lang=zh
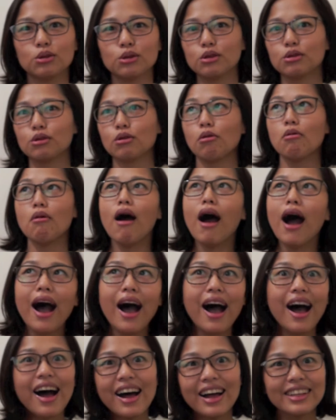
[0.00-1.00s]
我就觉得哇，
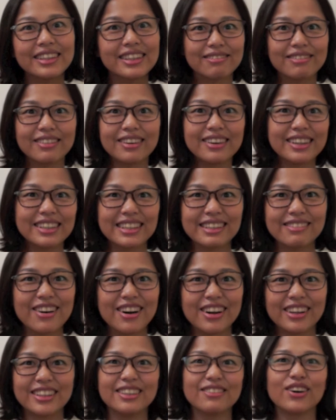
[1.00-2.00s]
怎么会这
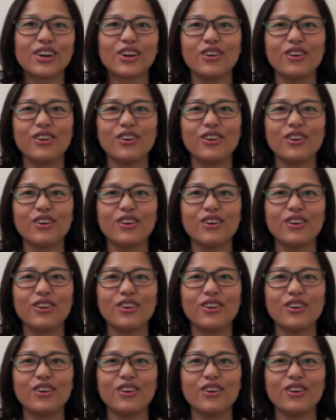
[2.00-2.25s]
么这么